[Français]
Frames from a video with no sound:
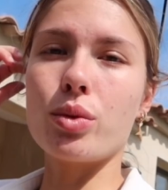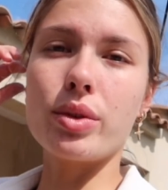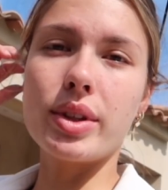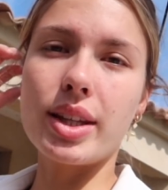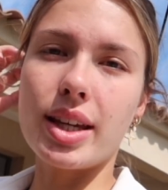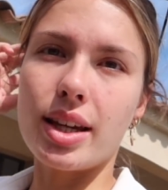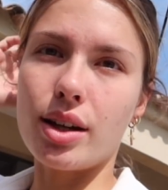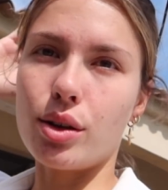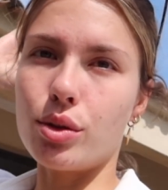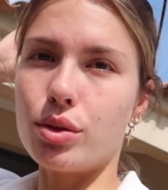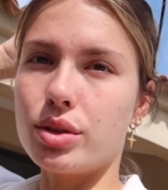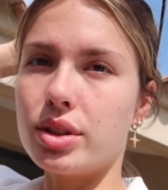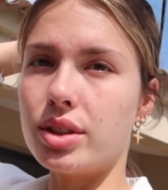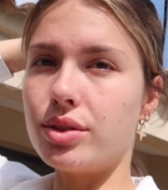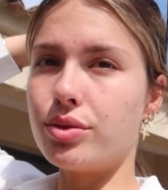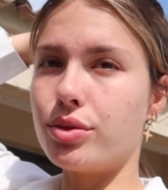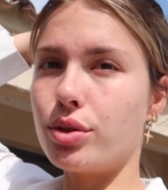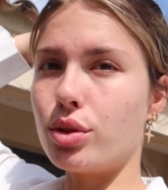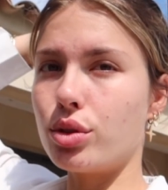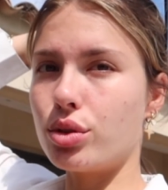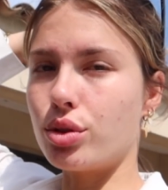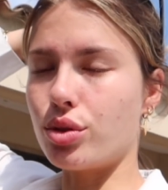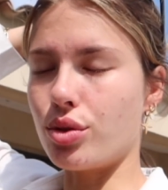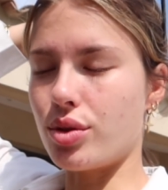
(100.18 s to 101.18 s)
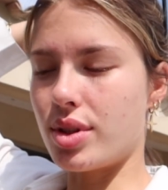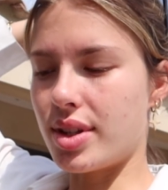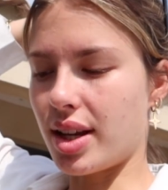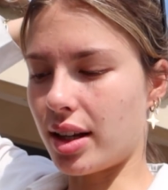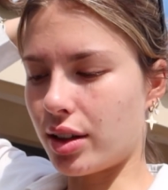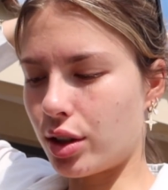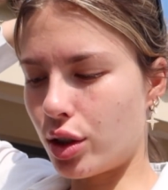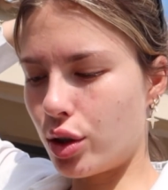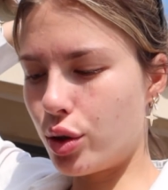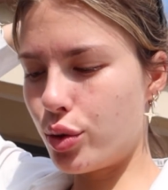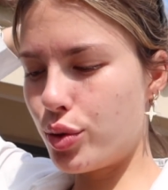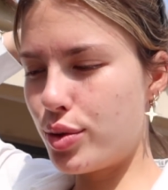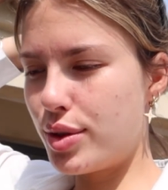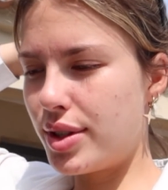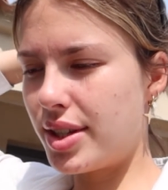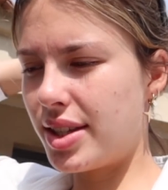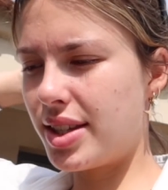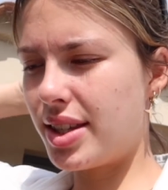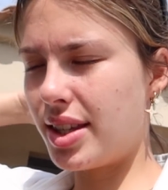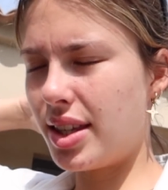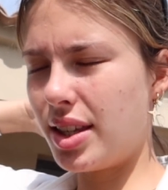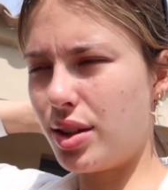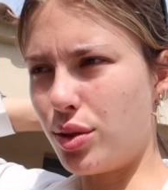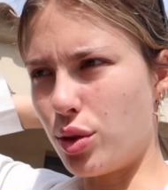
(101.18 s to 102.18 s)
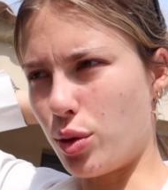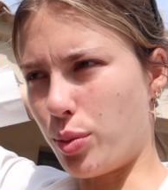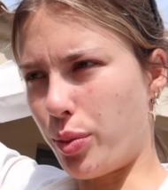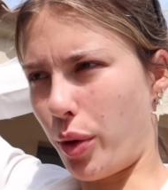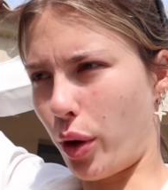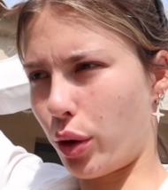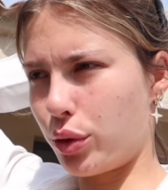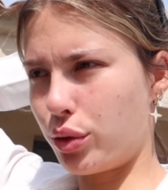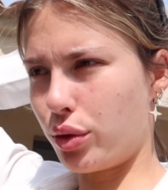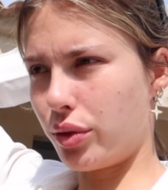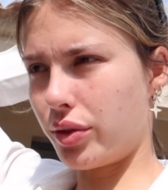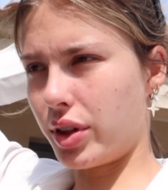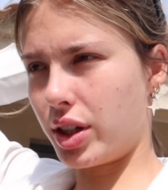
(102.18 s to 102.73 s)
On est au niveau de Sainte-Lucie de Porto